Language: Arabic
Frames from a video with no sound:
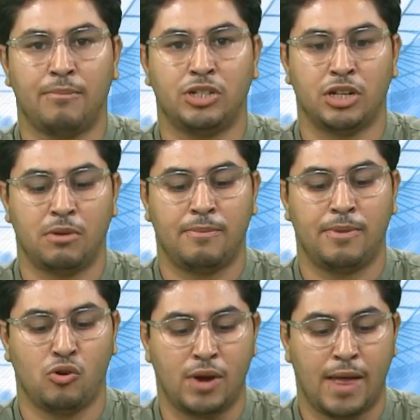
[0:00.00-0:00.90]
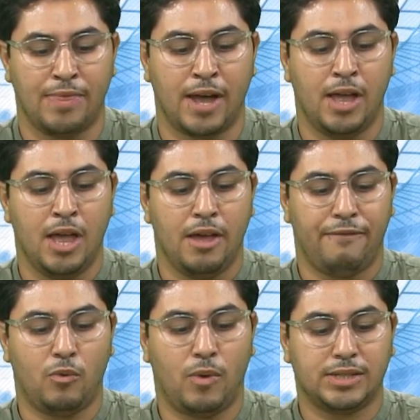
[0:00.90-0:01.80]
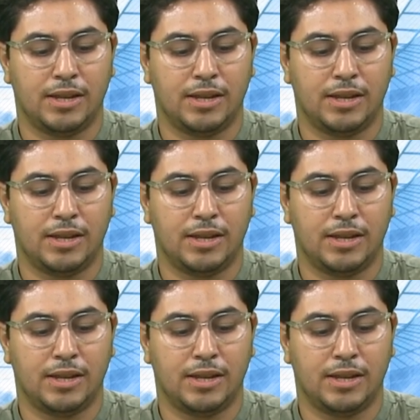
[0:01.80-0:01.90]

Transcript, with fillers: شباب هولندا في الوقت